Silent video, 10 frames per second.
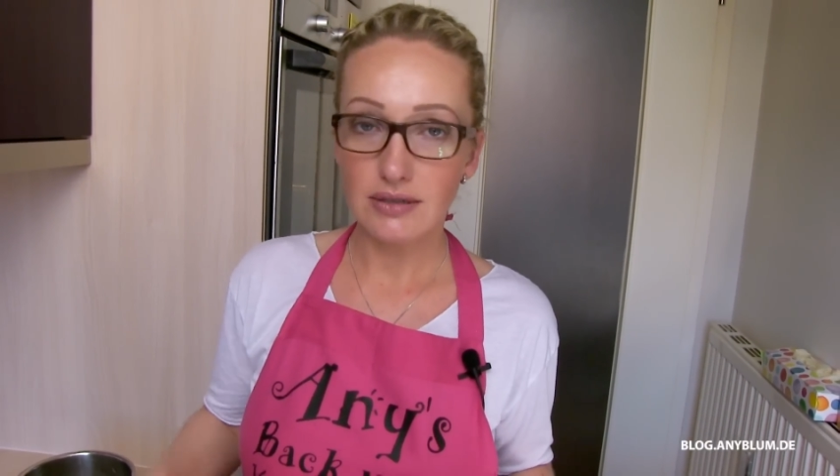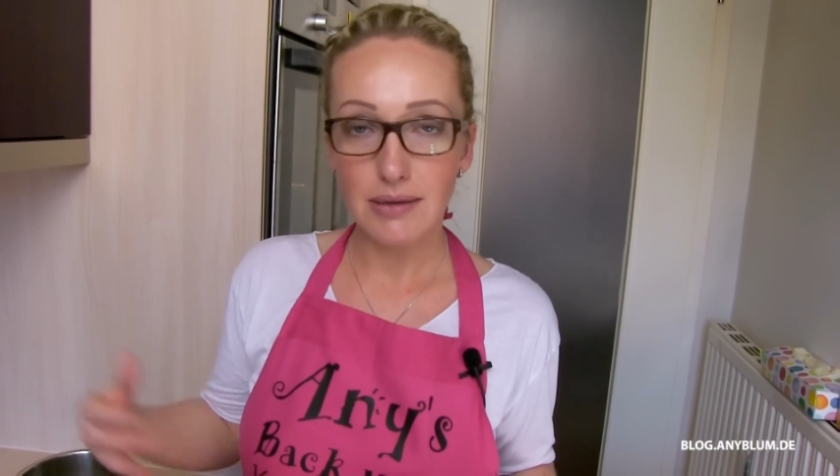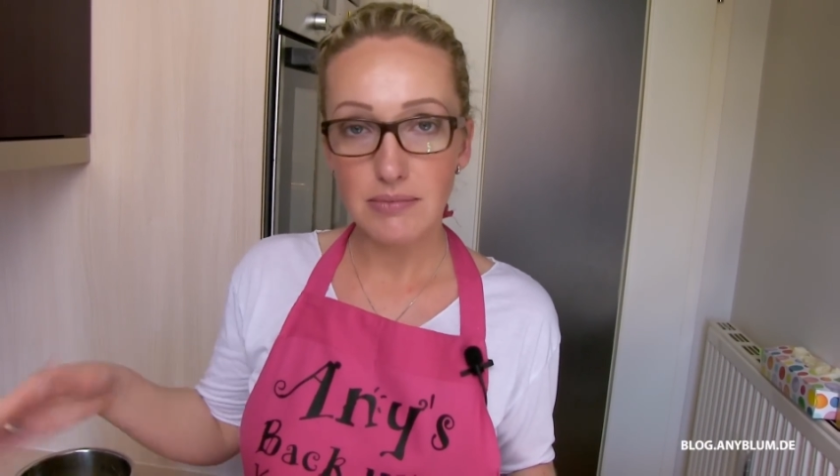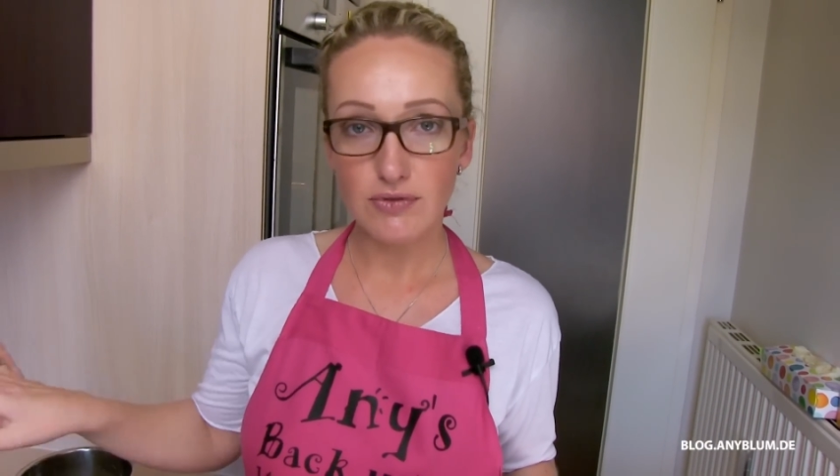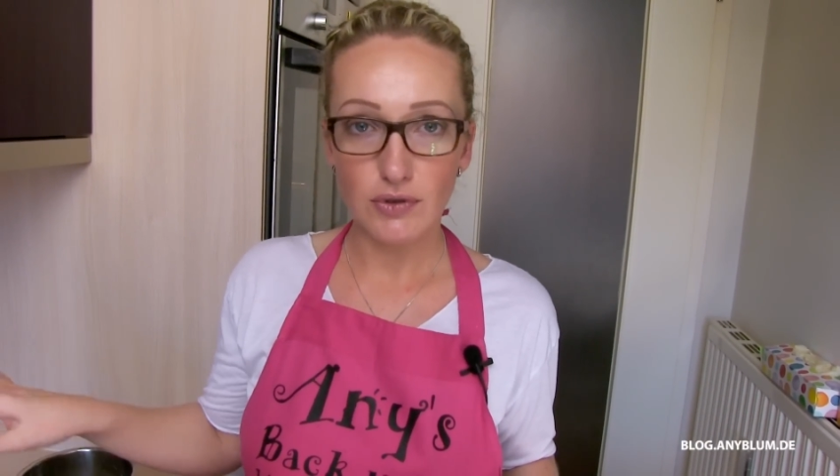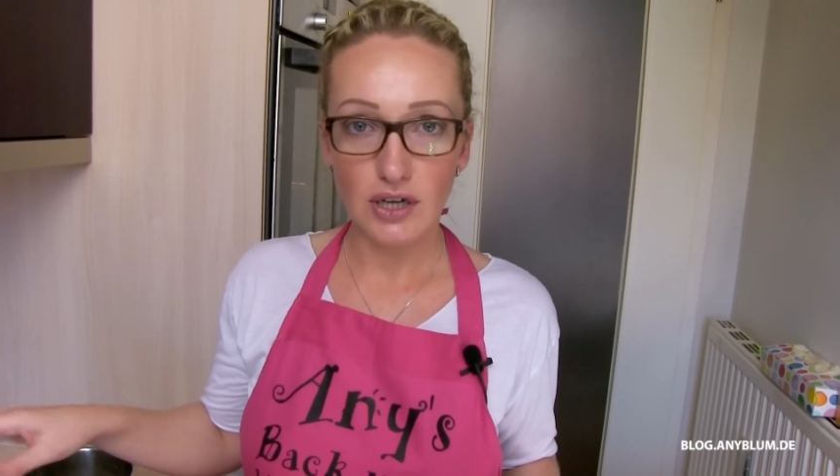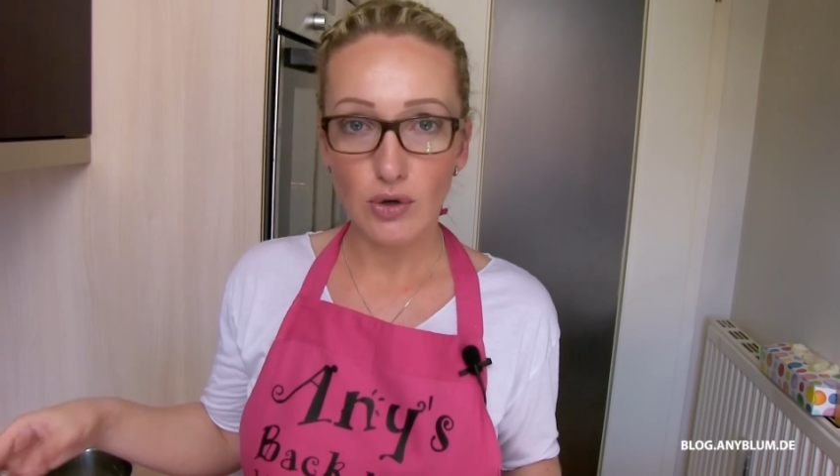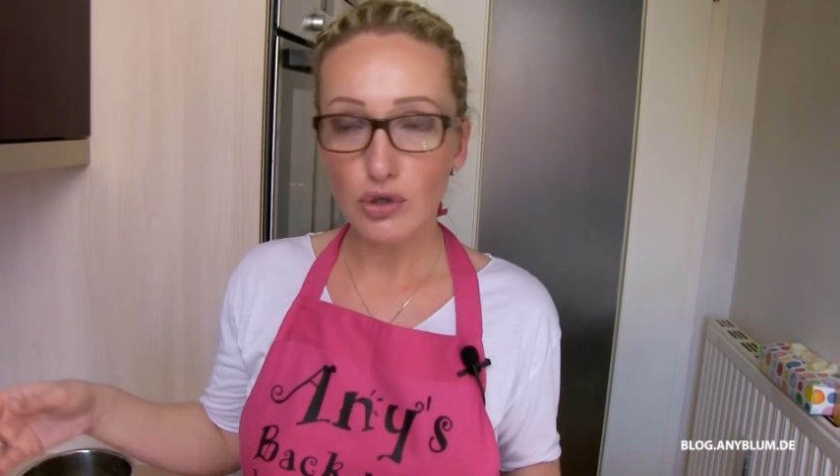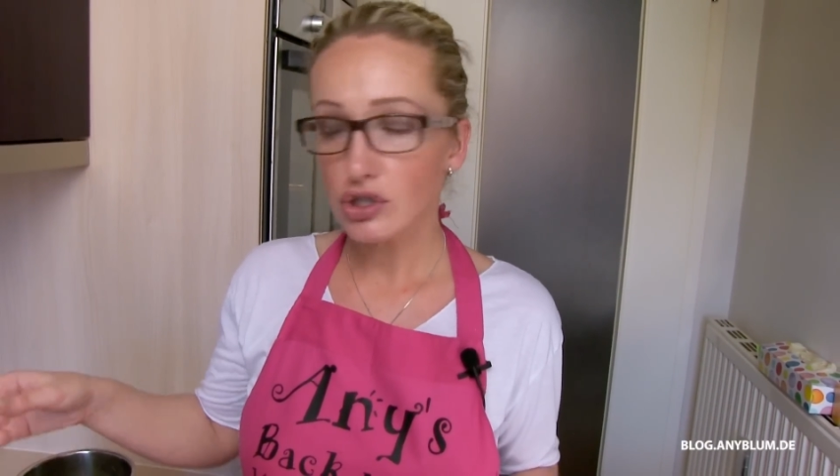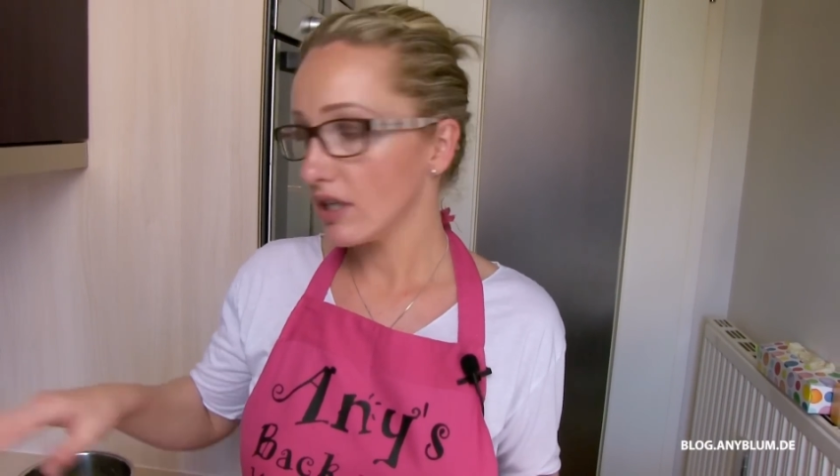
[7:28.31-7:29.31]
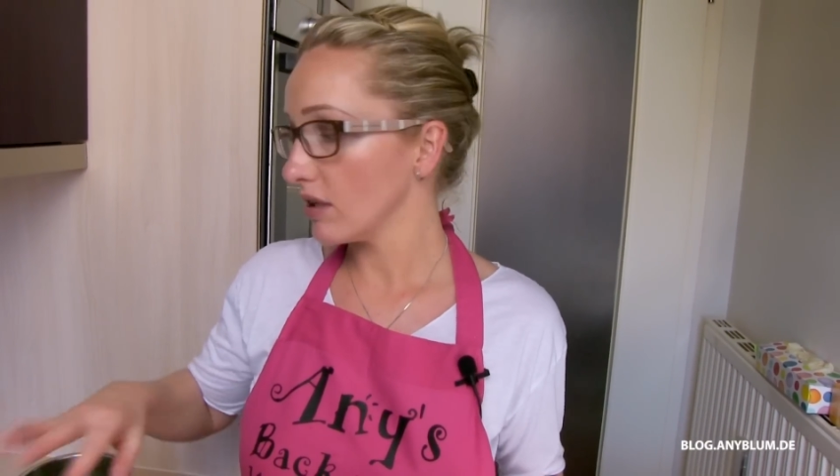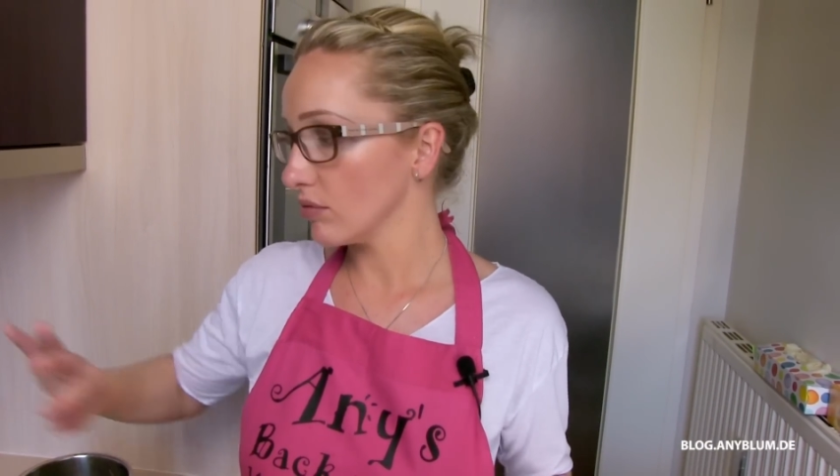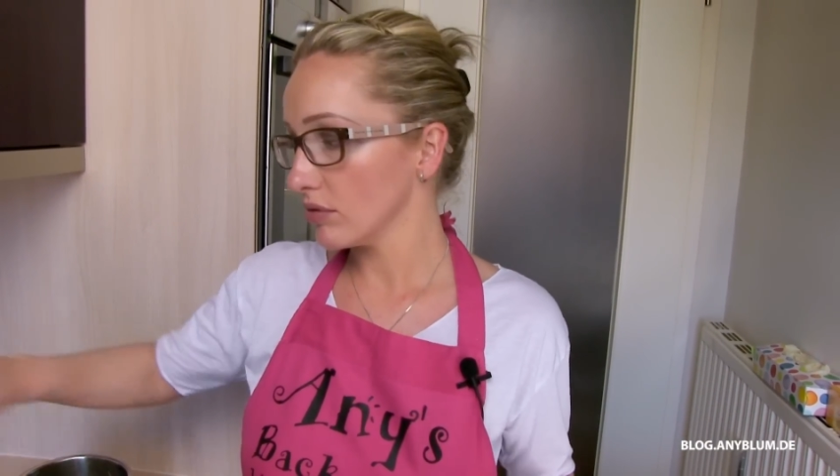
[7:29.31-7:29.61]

nehmen es von der Kochstelle